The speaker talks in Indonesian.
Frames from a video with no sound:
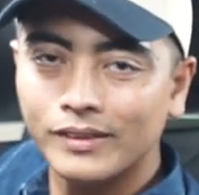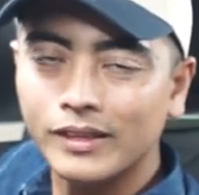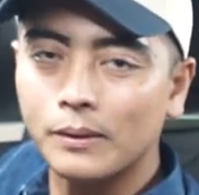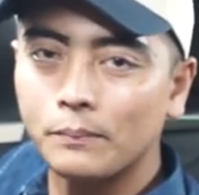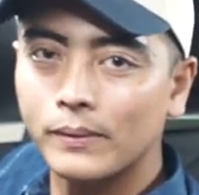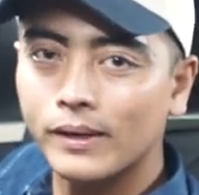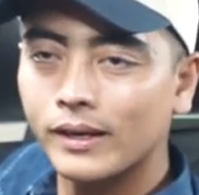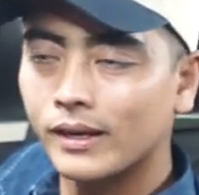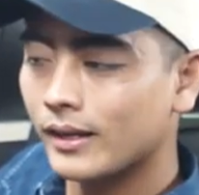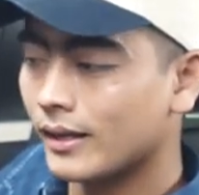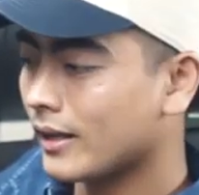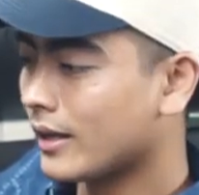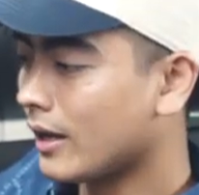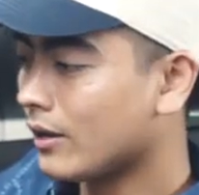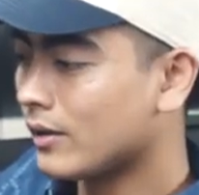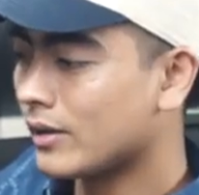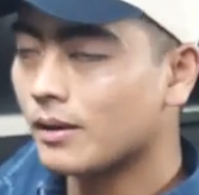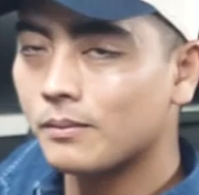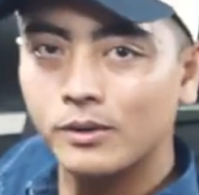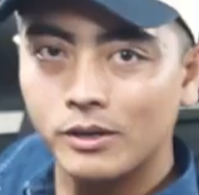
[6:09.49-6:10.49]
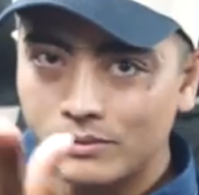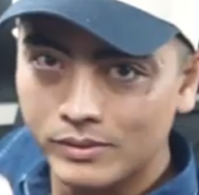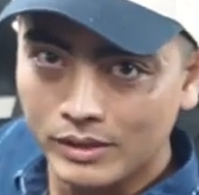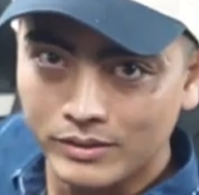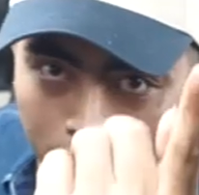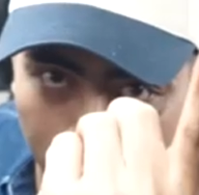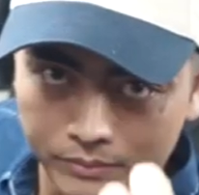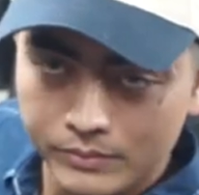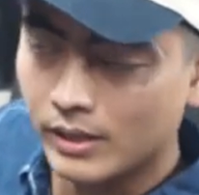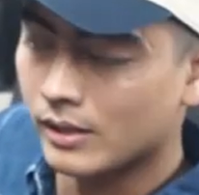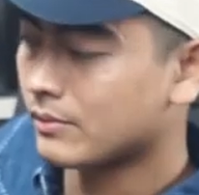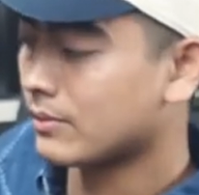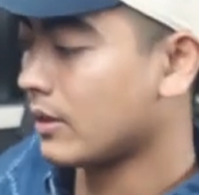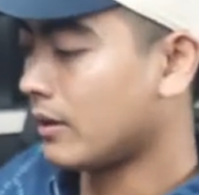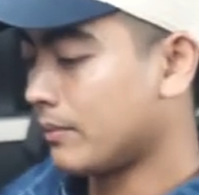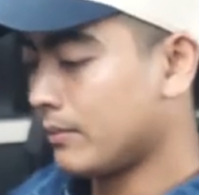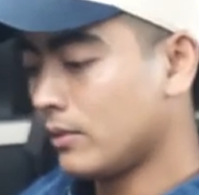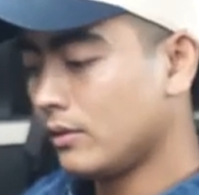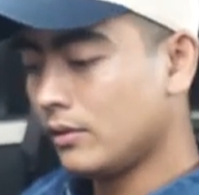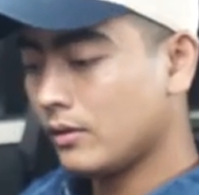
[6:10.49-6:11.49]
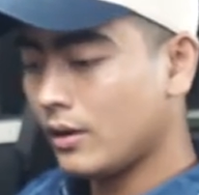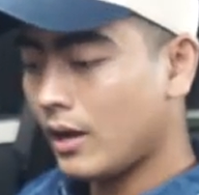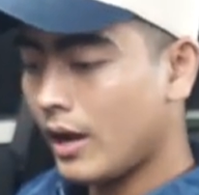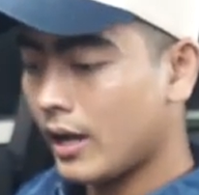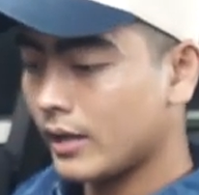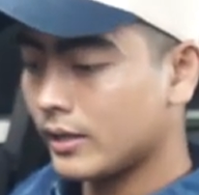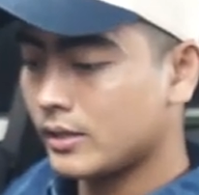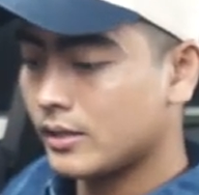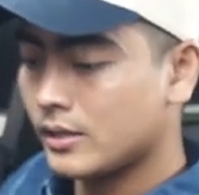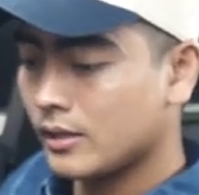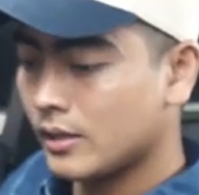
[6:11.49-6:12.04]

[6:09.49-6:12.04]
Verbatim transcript: Tapi kalau yang belum subscribe, subscribe dulu guys.